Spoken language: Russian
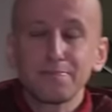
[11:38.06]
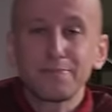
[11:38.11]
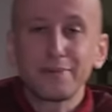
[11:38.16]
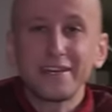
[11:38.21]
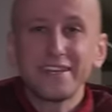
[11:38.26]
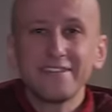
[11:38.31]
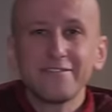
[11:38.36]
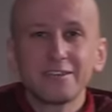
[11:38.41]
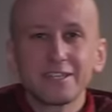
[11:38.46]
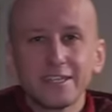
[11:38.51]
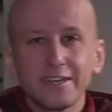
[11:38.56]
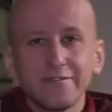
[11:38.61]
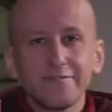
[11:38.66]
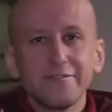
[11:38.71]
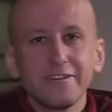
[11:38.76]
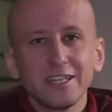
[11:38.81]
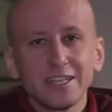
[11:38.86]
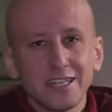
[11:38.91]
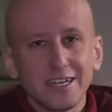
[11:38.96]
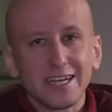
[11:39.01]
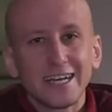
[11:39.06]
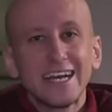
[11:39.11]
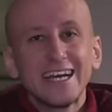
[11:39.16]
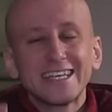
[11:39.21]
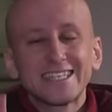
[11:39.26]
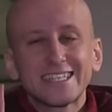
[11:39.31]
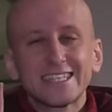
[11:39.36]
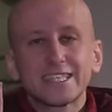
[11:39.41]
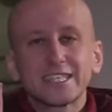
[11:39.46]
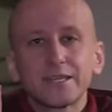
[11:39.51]
привода вилок
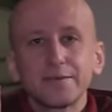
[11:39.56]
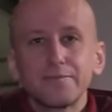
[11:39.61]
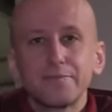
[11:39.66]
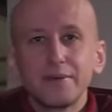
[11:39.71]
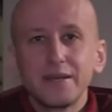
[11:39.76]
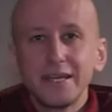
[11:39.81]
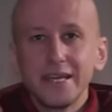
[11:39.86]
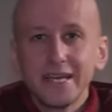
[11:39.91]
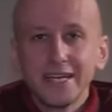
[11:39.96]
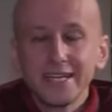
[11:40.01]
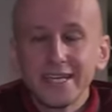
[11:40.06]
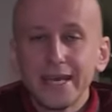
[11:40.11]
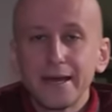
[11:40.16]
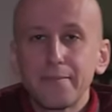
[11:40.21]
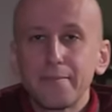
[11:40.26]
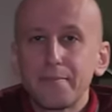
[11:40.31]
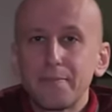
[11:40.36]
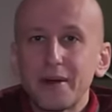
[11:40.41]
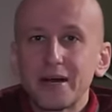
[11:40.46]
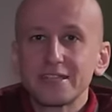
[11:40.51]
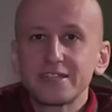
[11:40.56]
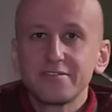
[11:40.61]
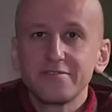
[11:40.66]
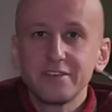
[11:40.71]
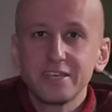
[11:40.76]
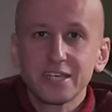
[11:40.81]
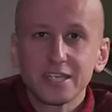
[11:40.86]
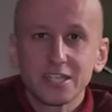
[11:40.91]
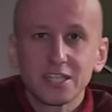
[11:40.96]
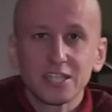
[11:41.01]
сцепления
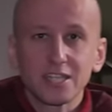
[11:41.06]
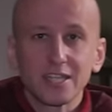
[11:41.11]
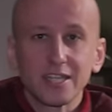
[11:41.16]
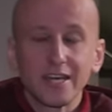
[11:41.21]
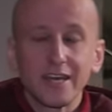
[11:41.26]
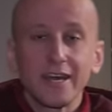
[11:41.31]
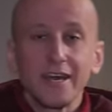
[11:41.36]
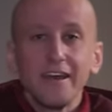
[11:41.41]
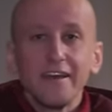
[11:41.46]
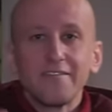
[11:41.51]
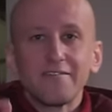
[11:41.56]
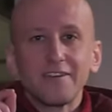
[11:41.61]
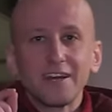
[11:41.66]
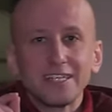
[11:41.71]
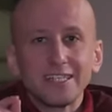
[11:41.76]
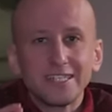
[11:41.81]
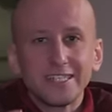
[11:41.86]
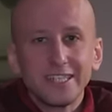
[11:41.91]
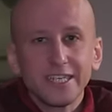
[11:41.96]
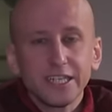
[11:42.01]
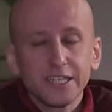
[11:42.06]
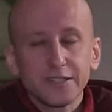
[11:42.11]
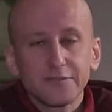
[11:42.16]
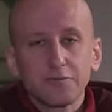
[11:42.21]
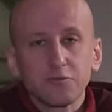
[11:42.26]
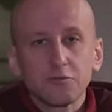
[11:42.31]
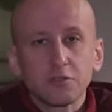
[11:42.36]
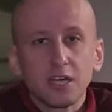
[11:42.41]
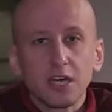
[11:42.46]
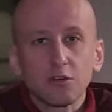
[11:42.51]
подвержены
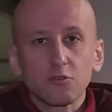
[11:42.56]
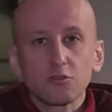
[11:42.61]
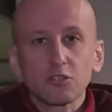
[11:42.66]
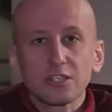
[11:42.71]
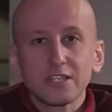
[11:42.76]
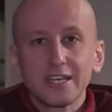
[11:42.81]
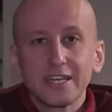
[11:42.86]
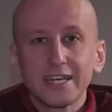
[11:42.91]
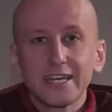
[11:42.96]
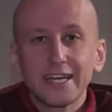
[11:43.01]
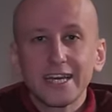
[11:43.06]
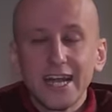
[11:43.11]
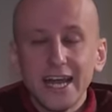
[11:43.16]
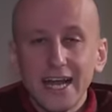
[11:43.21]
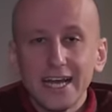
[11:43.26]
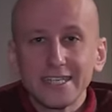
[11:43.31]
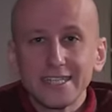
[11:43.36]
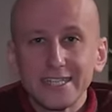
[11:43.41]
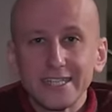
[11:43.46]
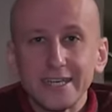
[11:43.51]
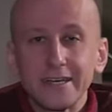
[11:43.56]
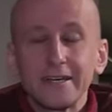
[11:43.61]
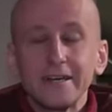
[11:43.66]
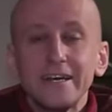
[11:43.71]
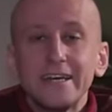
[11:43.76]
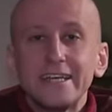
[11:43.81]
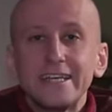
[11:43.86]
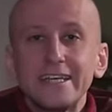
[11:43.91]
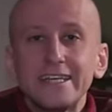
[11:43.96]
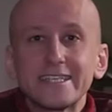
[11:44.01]
воздействию дорожной грязи.
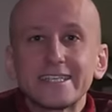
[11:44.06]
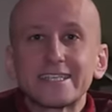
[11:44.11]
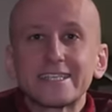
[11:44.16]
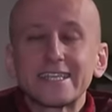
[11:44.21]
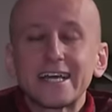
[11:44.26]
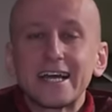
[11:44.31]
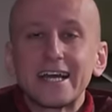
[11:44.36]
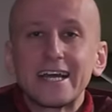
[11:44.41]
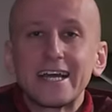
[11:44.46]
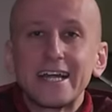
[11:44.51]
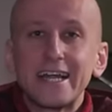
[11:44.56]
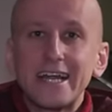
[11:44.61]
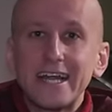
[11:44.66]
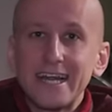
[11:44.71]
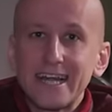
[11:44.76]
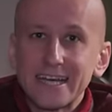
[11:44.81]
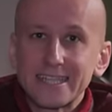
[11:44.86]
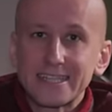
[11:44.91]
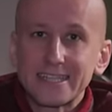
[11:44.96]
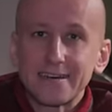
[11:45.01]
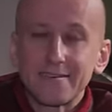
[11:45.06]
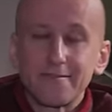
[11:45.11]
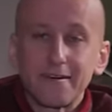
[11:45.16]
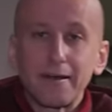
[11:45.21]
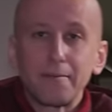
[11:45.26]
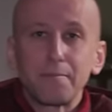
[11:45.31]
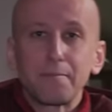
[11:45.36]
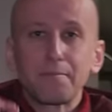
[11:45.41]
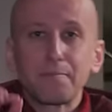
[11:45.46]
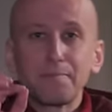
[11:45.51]
Из-за
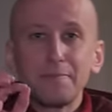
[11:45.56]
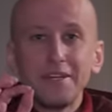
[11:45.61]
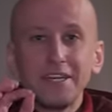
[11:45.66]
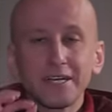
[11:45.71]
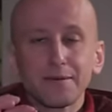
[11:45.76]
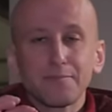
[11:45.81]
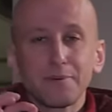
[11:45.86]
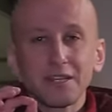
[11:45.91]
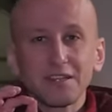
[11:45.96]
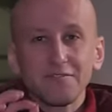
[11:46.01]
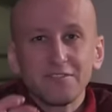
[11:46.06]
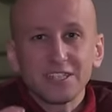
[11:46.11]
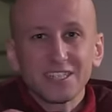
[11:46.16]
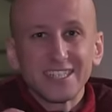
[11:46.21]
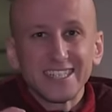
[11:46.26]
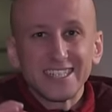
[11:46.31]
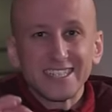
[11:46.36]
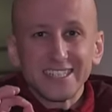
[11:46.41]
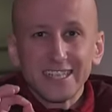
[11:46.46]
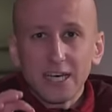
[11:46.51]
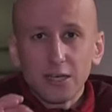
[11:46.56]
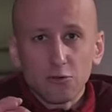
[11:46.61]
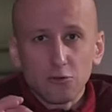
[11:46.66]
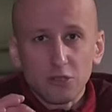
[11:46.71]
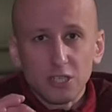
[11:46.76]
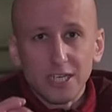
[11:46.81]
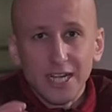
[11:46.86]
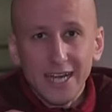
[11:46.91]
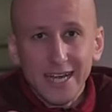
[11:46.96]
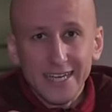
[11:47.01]
этого их подвижность
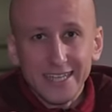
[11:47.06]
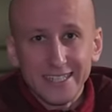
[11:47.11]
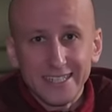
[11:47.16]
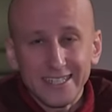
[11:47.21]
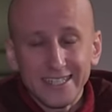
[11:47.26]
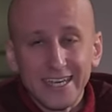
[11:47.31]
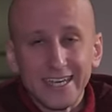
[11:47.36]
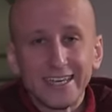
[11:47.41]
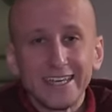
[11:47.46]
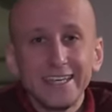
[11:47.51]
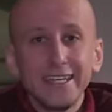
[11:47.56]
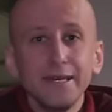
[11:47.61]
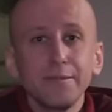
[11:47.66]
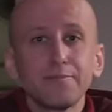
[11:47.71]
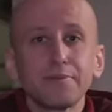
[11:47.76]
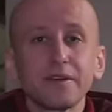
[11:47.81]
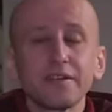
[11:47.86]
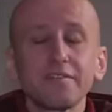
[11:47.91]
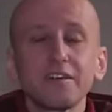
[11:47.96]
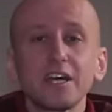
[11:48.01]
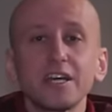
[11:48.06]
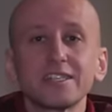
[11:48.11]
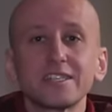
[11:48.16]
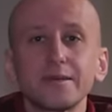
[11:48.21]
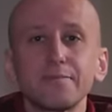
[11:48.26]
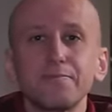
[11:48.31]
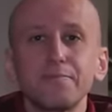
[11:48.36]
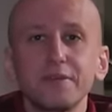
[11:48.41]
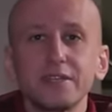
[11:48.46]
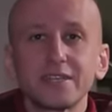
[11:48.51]
нарушается и
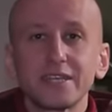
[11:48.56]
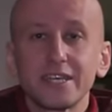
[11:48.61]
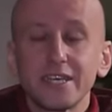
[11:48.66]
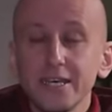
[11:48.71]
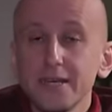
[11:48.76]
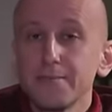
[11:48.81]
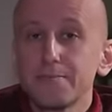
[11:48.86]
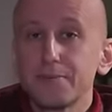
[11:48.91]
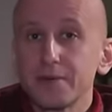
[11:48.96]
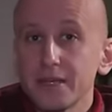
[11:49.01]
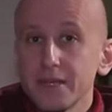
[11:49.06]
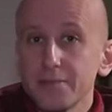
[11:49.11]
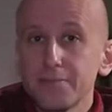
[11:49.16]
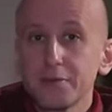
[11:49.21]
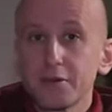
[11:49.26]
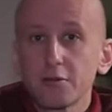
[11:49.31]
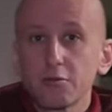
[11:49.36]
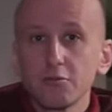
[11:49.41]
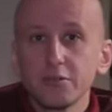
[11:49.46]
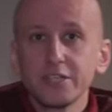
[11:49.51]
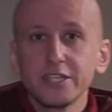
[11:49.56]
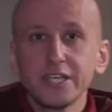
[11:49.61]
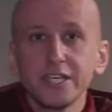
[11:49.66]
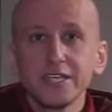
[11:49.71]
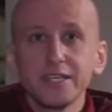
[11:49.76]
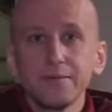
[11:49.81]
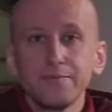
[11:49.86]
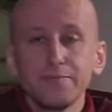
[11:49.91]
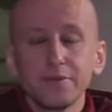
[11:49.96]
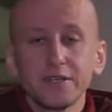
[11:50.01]
появляются пинки при
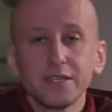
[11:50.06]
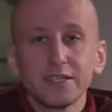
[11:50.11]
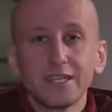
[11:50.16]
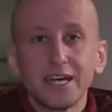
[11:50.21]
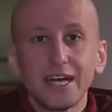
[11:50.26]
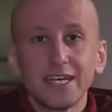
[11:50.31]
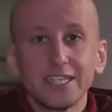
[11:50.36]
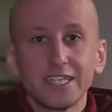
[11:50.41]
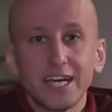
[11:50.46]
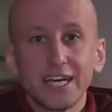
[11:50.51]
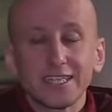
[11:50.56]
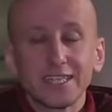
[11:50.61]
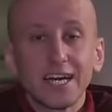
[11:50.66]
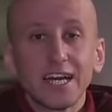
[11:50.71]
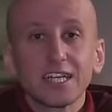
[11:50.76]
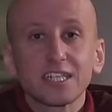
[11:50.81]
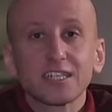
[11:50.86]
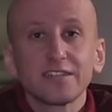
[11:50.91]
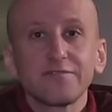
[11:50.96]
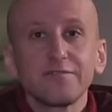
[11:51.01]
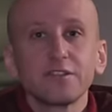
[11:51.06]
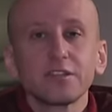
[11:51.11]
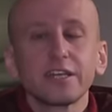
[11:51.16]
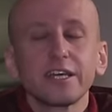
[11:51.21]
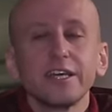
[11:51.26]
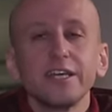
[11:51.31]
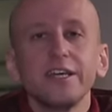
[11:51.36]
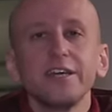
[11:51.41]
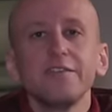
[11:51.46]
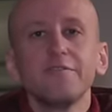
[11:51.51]
переключении передач, а также
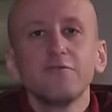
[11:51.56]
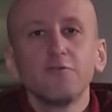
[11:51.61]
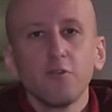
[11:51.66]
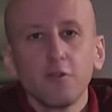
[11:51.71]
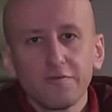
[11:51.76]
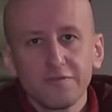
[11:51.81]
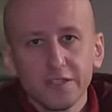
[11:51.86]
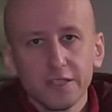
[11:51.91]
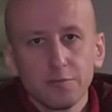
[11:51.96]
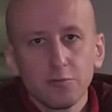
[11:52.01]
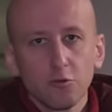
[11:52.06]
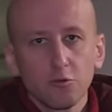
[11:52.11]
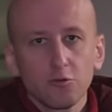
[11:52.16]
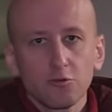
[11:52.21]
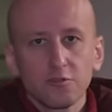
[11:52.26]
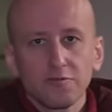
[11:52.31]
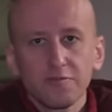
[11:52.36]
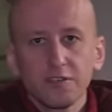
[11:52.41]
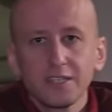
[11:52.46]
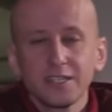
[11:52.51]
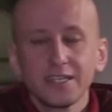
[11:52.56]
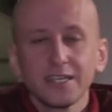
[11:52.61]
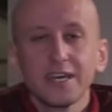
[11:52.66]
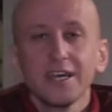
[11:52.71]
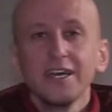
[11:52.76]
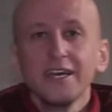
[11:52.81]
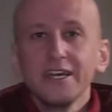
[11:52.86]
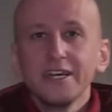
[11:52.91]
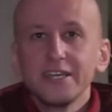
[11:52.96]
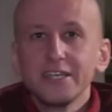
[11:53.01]
вилки и вовсе могут выйти
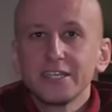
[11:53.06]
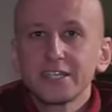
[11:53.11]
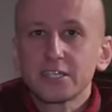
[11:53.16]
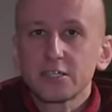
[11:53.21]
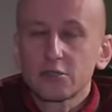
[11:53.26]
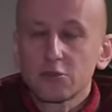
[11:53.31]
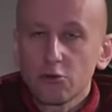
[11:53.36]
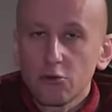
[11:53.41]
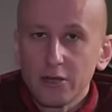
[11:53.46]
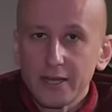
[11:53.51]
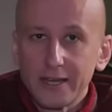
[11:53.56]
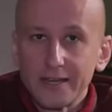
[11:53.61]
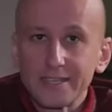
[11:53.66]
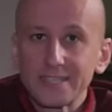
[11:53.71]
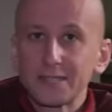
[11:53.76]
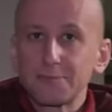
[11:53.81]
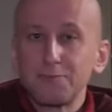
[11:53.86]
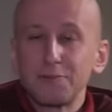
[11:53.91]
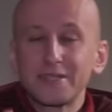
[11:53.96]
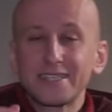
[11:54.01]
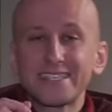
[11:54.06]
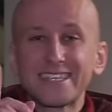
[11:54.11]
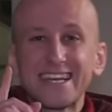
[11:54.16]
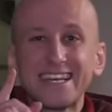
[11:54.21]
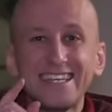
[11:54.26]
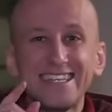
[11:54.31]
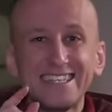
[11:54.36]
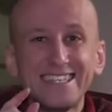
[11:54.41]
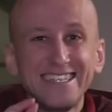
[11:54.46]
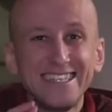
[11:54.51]
из строя.
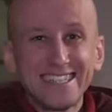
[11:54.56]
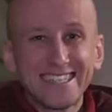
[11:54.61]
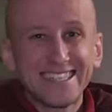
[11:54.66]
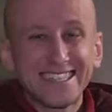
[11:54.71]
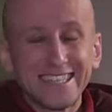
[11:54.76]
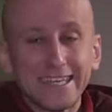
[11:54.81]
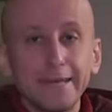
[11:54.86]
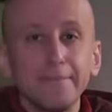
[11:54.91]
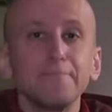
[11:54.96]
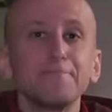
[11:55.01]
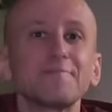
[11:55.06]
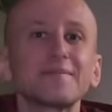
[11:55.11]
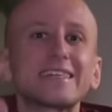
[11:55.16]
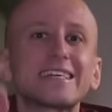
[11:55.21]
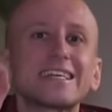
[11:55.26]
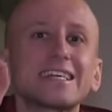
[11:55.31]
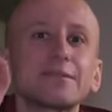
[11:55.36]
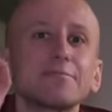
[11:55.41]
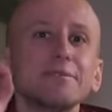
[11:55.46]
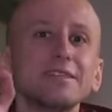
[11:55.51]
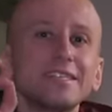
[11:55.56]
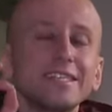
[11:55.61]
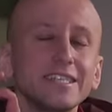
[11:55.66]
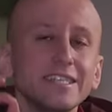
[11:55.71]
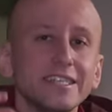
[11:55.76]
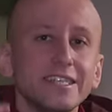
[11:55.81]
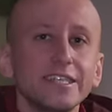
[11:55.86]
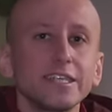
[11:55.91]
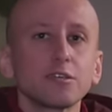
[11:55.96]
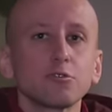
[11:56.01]
Специалисты
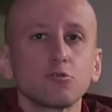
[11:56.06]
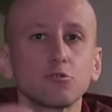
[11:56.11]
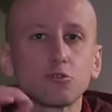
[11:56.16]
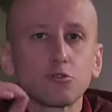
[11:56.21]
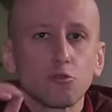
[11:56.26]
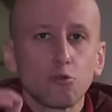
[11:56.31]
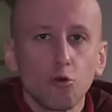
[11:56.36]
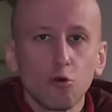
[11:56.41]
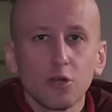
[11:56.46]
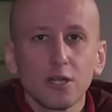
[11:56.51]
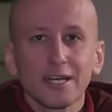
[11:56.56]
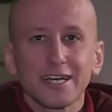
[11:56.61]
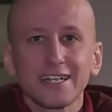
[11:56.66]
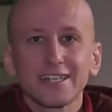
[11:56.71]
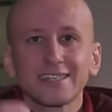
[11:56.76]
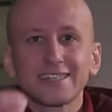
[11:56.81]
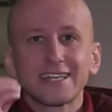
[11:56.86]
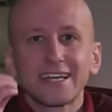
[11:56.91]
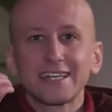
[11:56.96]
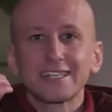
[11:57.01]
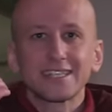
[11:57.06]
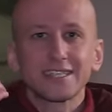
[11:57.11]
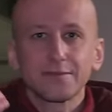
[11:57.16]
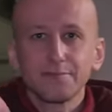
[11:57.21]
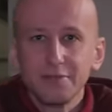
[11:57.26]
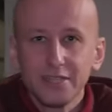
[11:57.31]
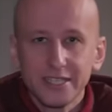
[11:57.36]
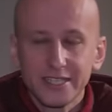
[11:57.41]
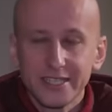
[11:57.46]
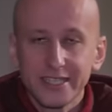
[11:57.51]
герметизируют колокол
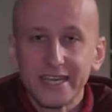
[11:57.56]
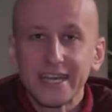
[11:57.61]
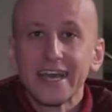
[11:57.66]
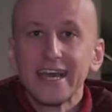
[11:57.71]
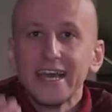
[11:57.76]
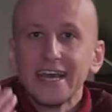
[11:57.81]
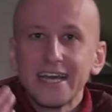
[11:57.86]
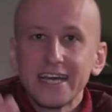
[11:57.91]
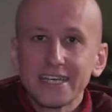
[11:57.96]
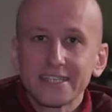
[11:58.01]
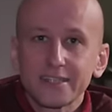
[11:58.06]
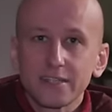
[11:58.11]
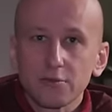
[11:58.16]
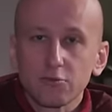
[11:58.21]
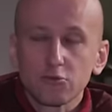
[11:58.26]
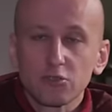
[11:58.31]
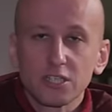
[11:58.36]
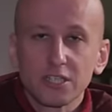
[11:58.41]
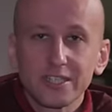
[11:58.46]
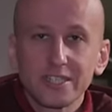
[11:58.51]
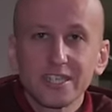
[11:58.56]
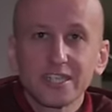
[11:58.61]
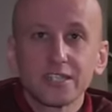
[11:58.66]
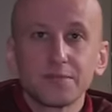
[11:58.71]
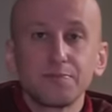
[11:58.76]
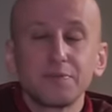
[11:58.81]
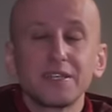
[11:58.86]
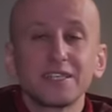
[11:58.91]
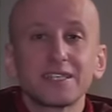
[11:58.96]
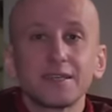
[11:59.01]
трансмиссии. Это лучше
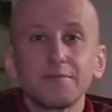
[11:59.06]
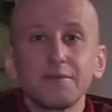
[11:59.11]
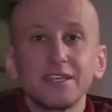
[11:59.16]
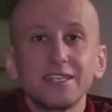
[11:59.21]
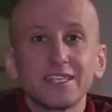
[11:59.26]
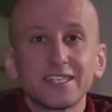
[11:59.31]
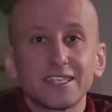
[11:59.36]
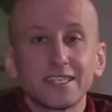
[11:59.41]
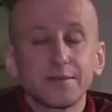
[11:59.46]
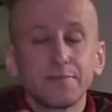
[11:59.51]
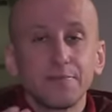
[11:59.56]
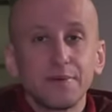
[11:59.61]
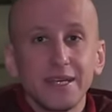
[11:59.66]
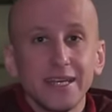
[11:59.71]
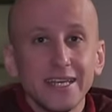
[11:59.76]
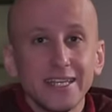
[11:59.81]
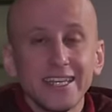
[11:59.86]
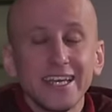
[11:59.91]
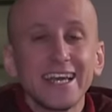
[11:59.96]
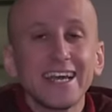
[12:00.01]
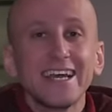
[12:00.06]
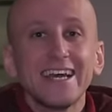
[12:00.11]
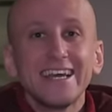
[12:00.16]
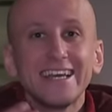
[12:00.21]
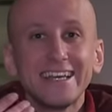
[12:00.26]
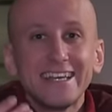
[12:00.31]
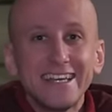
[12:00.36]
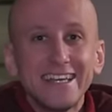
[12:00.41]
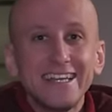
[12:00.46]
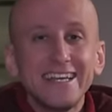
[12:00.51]
делать при замене сцепления
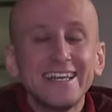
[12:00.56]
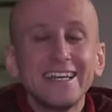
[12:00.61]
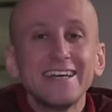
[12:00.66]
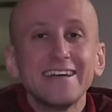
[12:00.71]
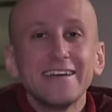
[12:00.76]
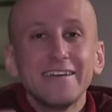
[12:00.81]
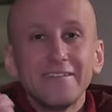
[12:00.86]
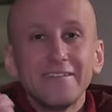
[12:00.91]
или